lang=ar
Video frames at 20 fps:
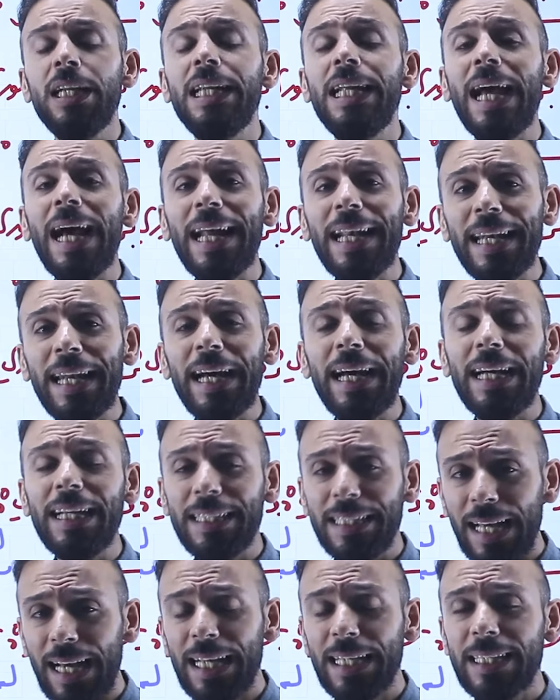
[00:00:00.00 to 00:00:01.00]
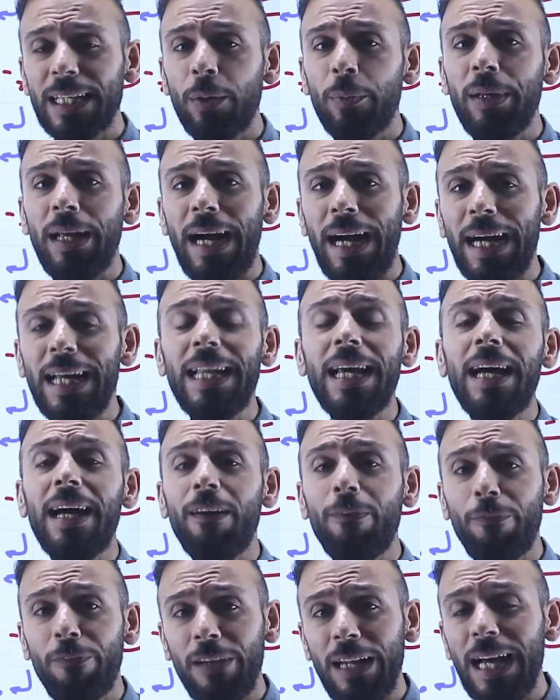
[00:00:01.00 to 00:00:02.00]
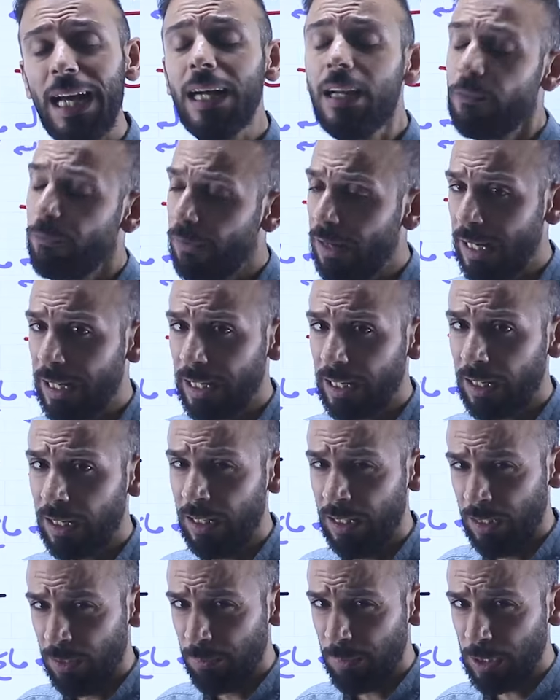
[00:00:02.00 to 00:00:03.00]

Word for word: لأنها تحتوي على أفلاك فارغة